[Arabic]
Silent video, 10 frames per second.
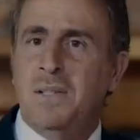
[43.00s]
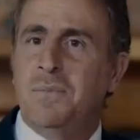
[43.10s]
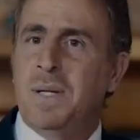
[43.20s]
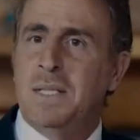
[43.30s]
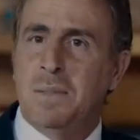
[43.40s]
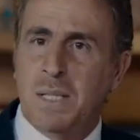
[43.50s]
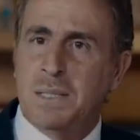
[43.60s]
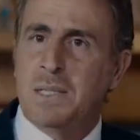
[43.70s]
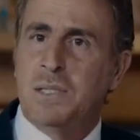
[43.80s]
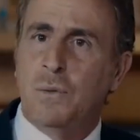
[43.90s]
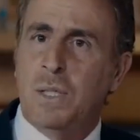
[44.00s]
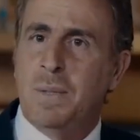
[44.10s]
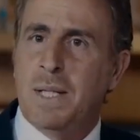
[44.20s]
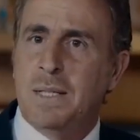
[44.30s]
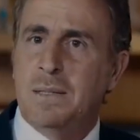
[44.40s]
بين المدرسه
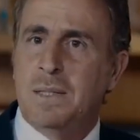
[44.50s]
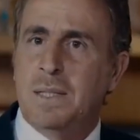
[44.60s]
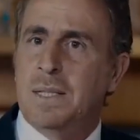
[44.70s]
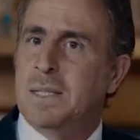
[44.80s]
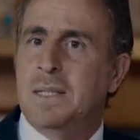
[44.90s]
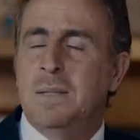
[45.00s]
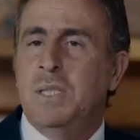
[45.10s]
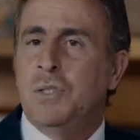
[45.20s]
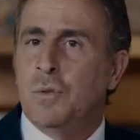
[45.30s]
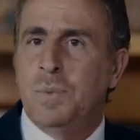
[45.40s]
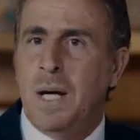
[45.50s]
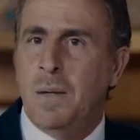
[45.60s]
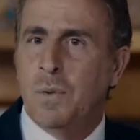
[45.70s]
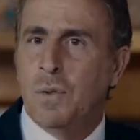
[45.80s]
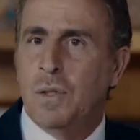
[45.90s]
والبيت التلاميذ شو
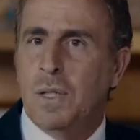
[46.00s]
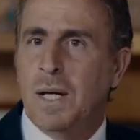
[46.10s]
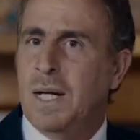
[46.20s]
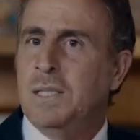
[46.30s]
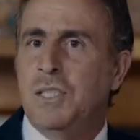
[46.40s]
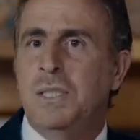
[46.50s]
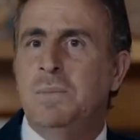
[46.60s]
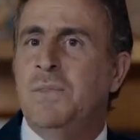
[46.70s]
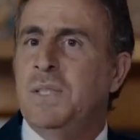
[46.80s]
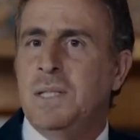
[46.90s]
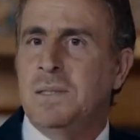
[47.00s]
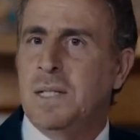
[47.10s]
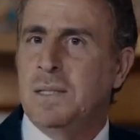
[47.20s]
بيعملوا هيدا شيء ما فينا نسيطر